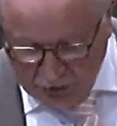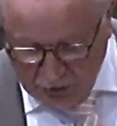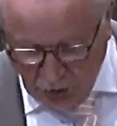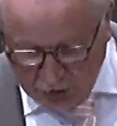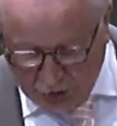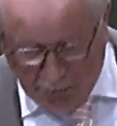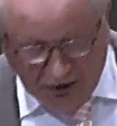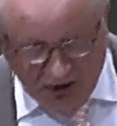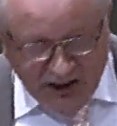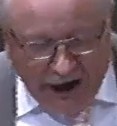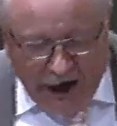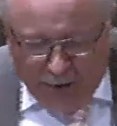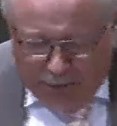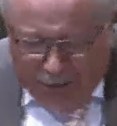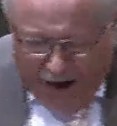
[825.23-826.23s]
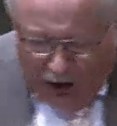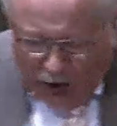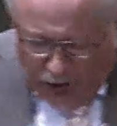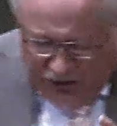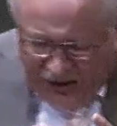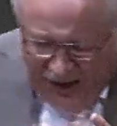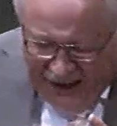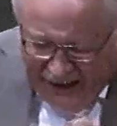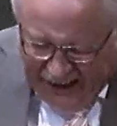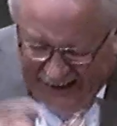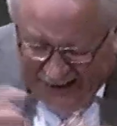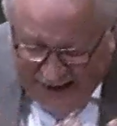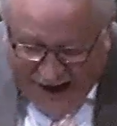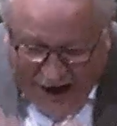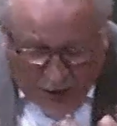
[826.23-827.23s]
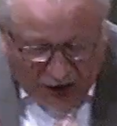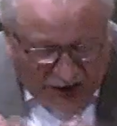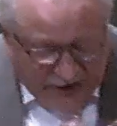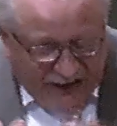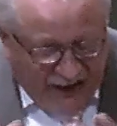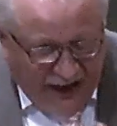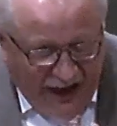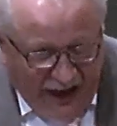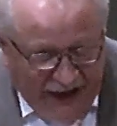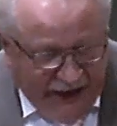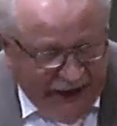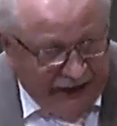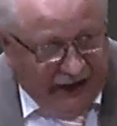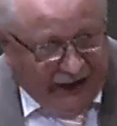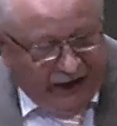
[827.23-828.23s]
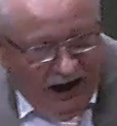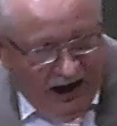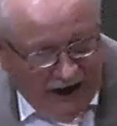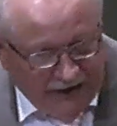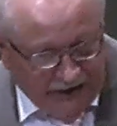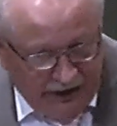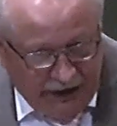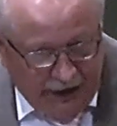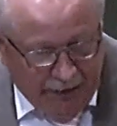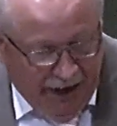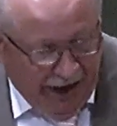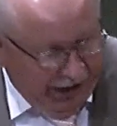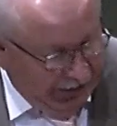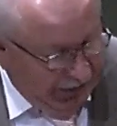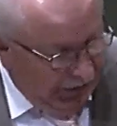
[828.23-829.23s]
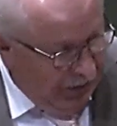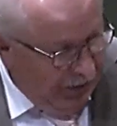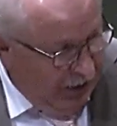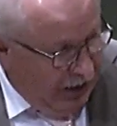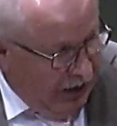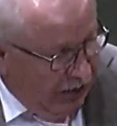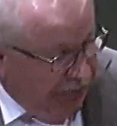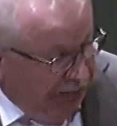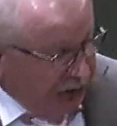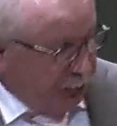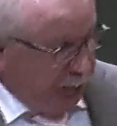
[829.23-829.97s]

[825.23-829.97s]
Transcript: Und da beschreibt Paulus genau das Gleiche in einer anderen Gemeinde, was